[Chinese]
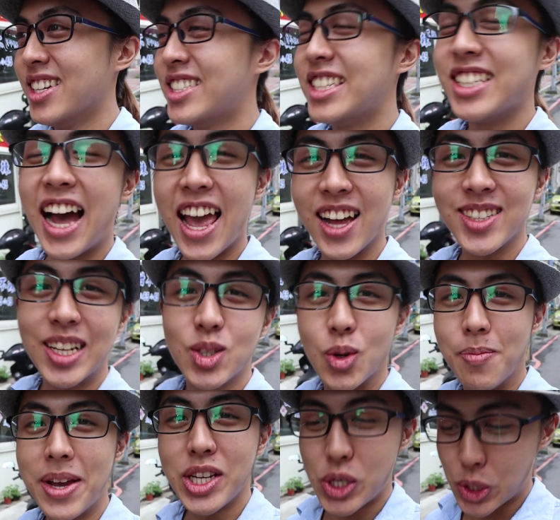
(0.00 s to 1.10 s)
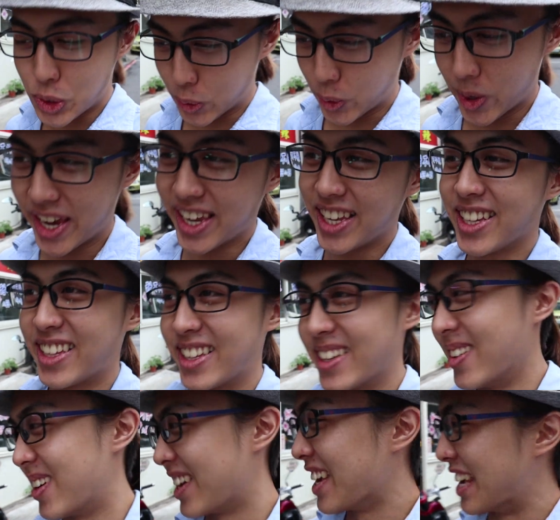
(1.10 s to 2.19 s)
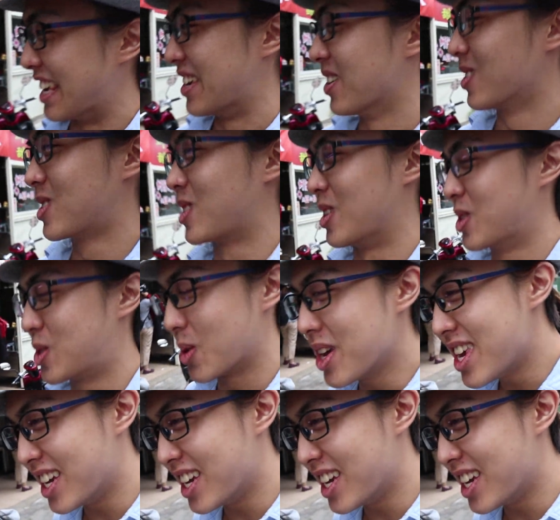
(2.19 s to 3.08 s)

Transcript: 记得还要再准备水。对，饮用水水